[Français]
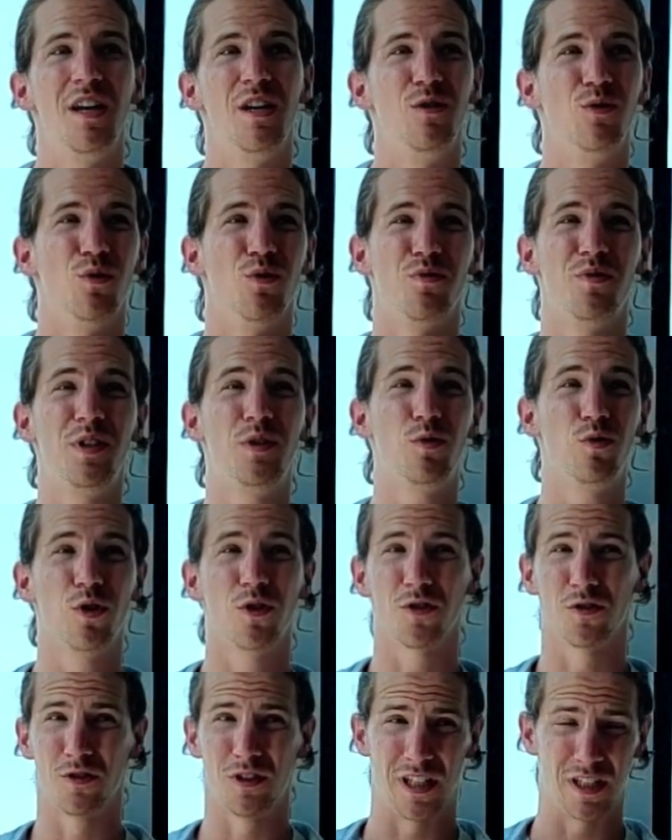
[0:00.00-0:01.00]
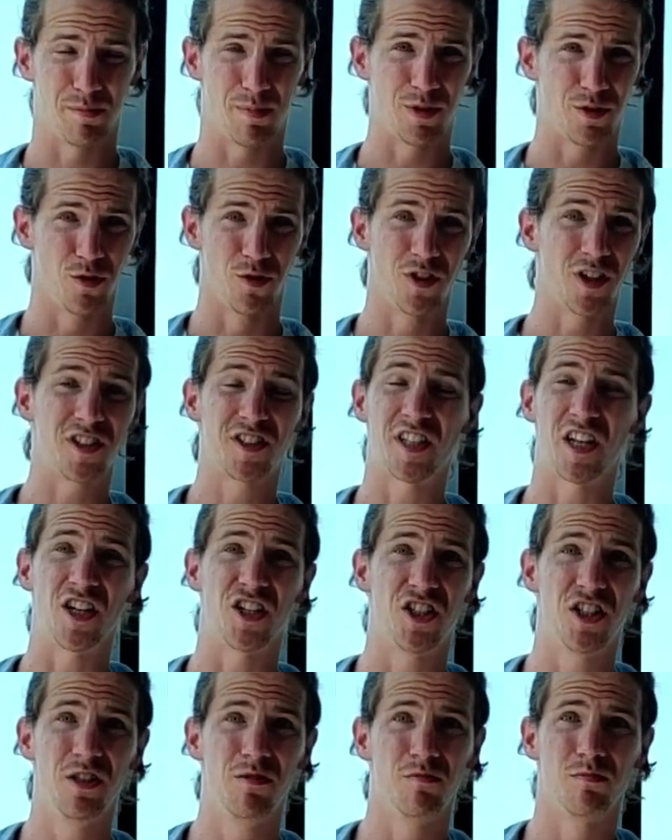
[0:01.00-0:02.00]
Et on vit toujours dans une espèce de
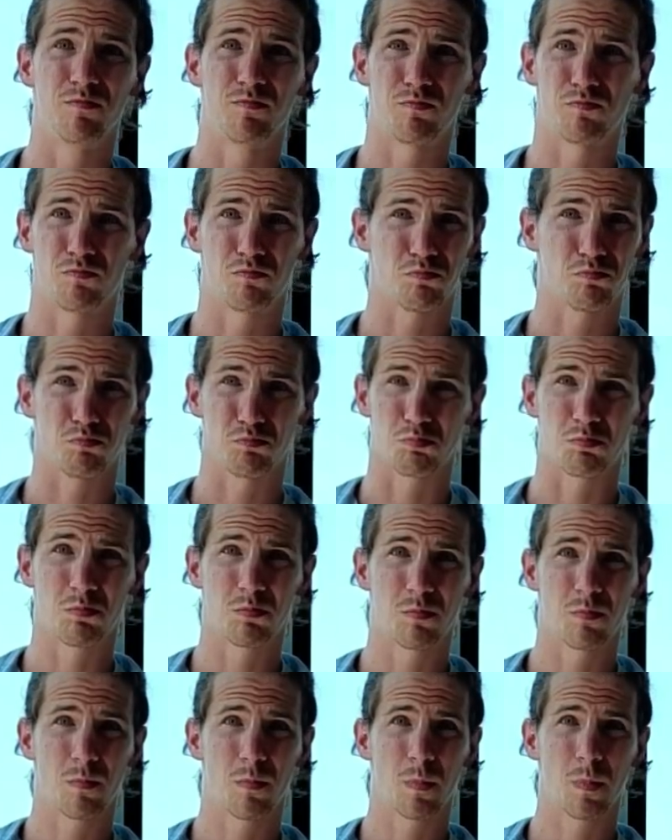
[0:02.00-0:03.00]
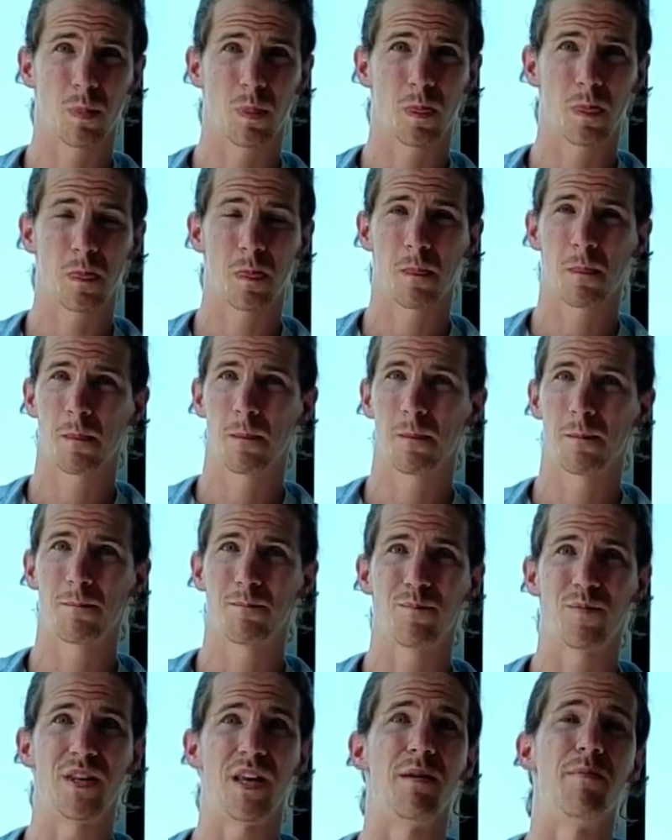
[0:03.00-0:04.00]
nostalgie. Tu veux dire où il y avait, avait personne, vous
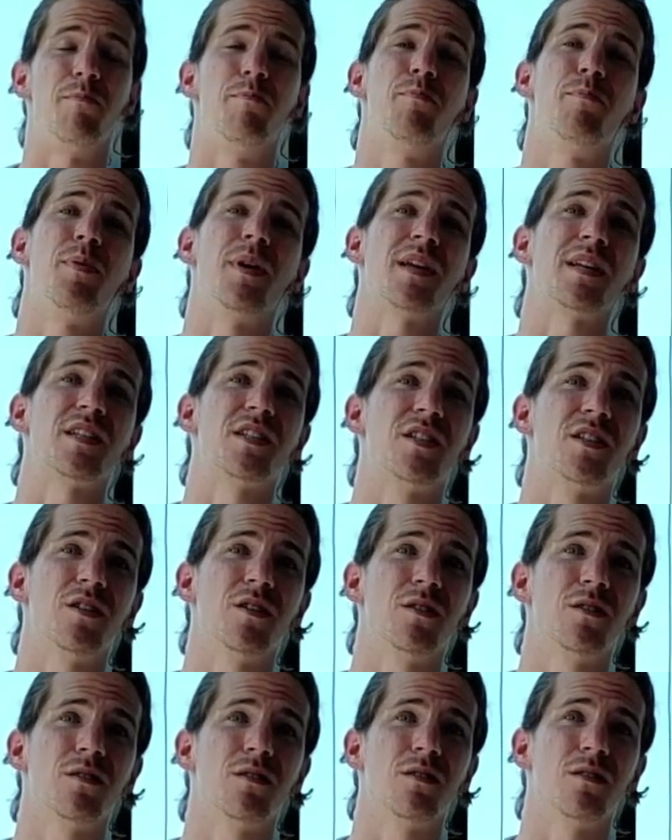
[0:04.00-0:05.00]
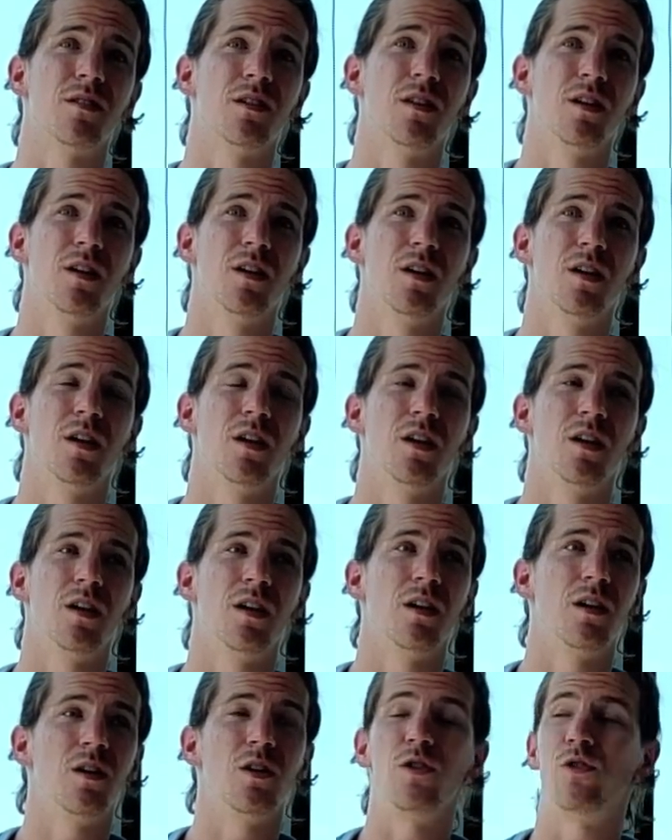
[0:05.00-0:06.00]
étiez les seuls blancs à la plage
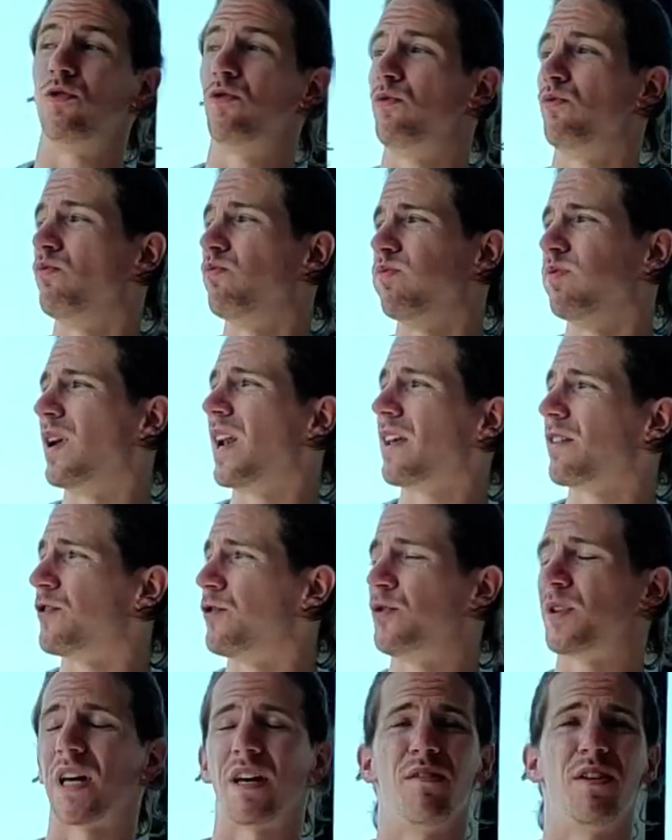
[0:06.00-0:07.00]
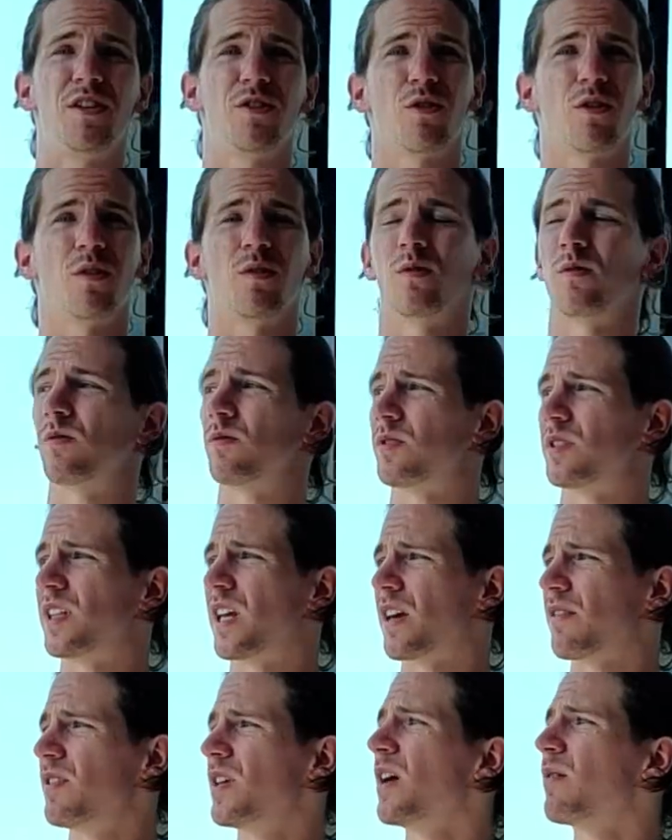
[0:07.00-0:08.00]
euh tu, Là, tu te réveilles sur la, on
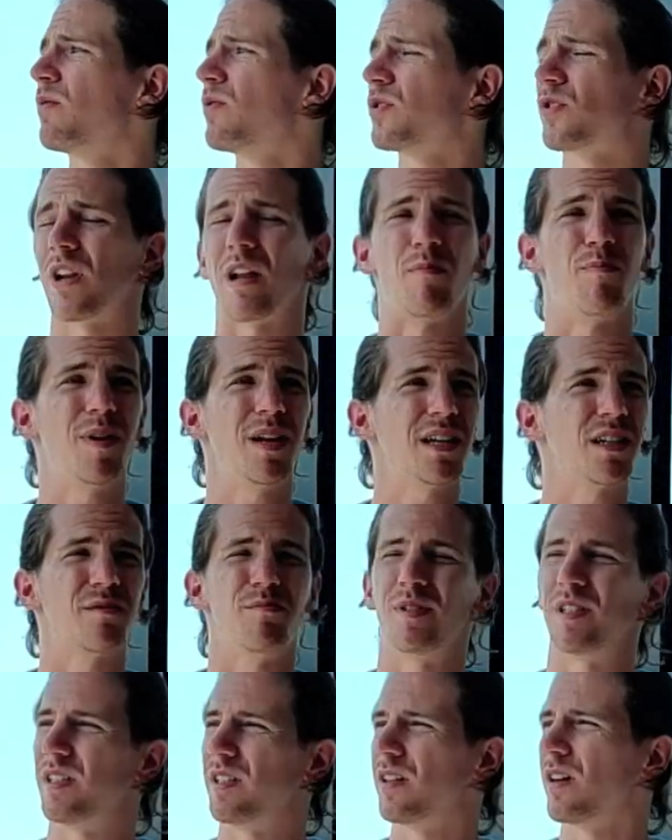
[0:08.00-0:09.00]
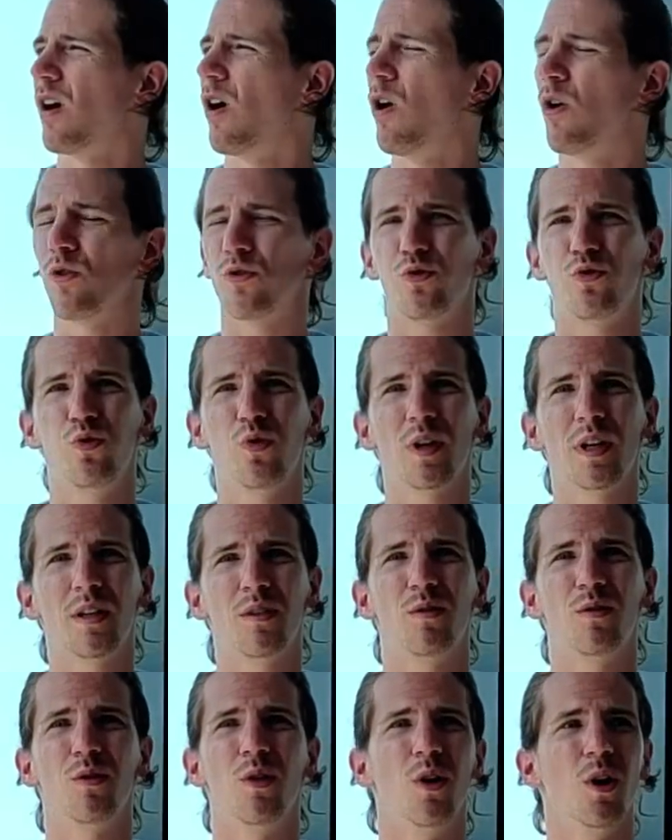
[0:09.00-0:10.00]
s'était réveillé un sur la plage, mais tu es entouré
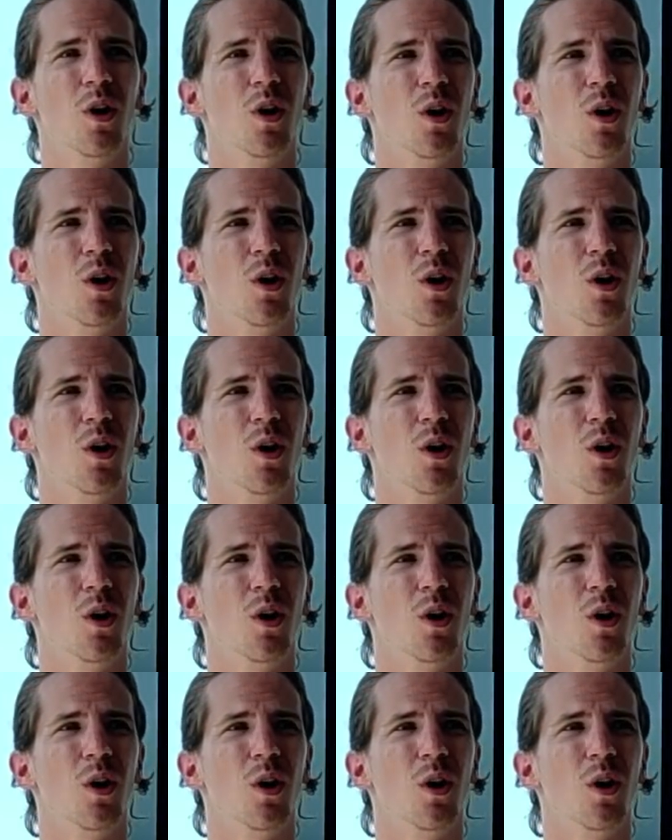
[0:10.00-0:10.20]
de.